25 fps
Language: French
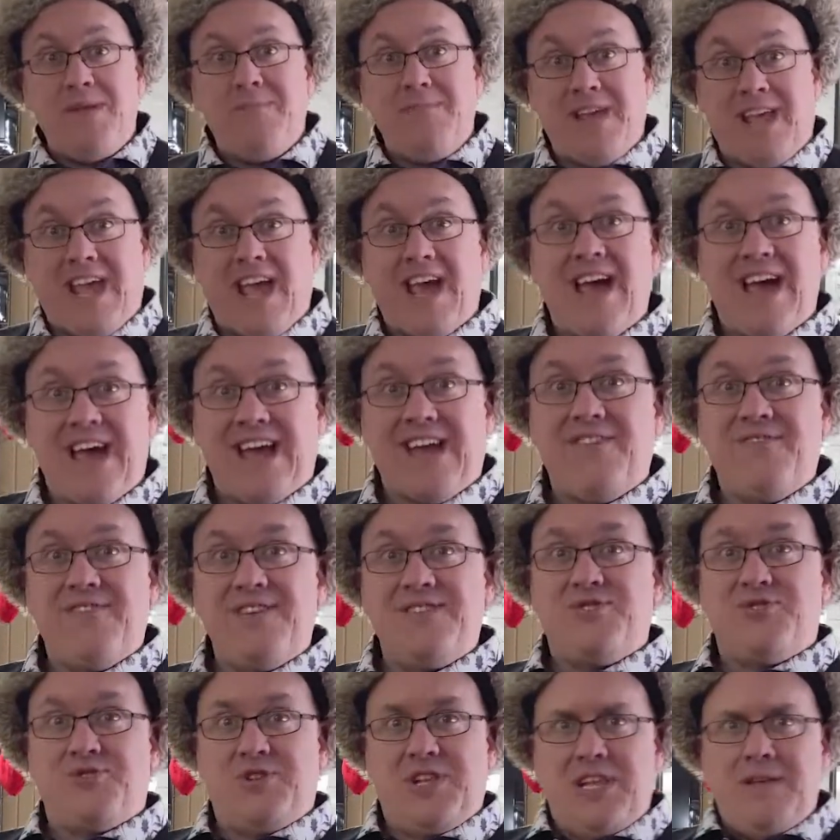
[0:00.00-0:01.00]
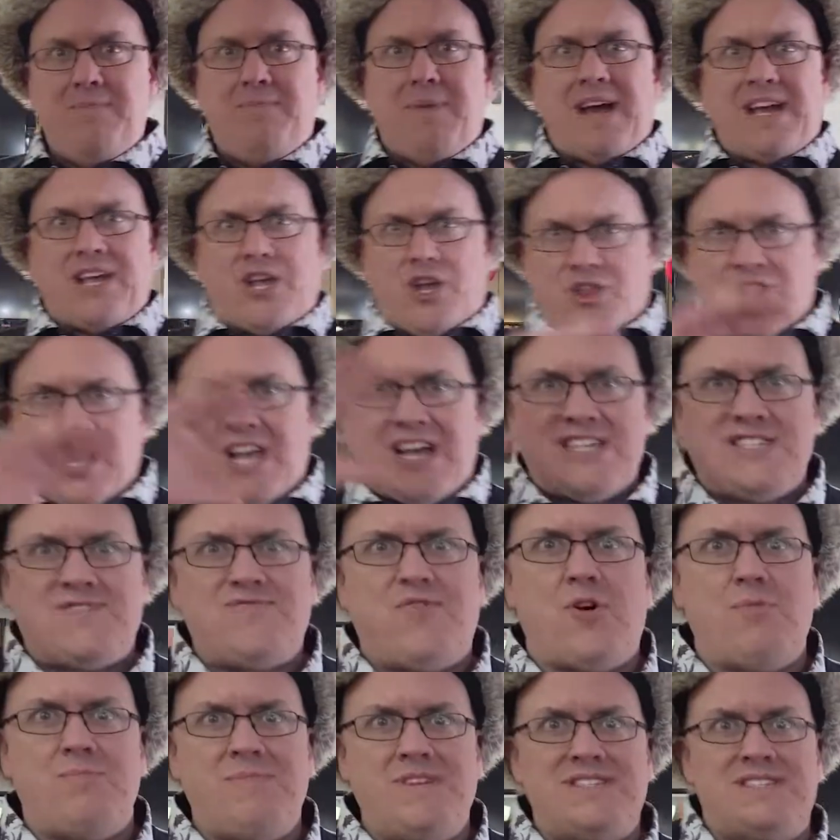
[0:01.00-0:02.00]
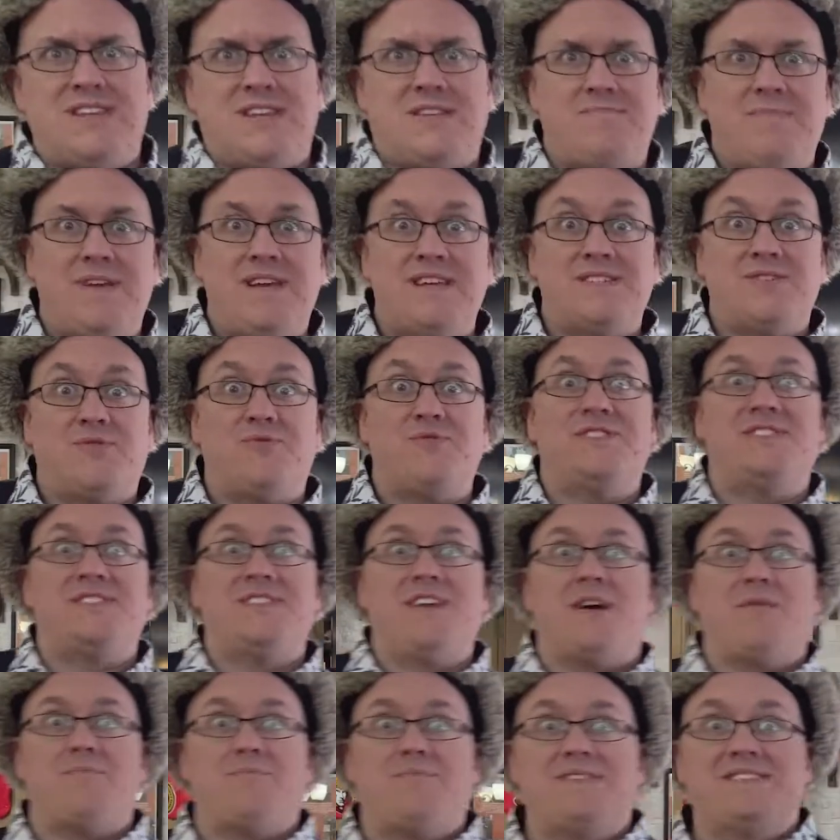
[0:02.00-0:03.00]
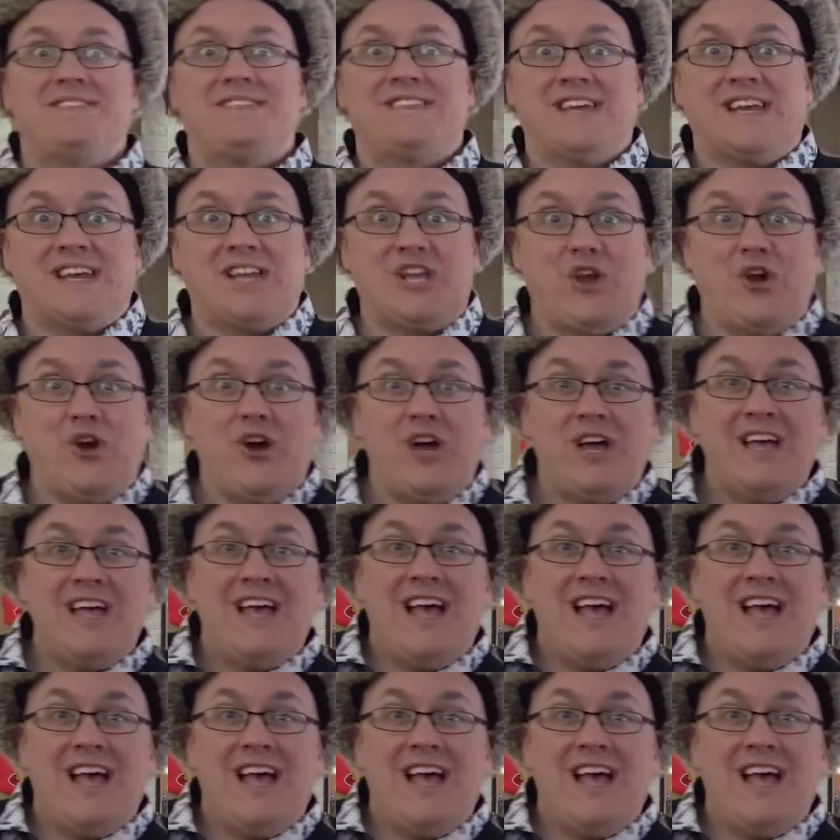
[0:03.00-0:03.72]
immigrant arrivé du Liban, qui a transformé cette maison ici en pizzeria.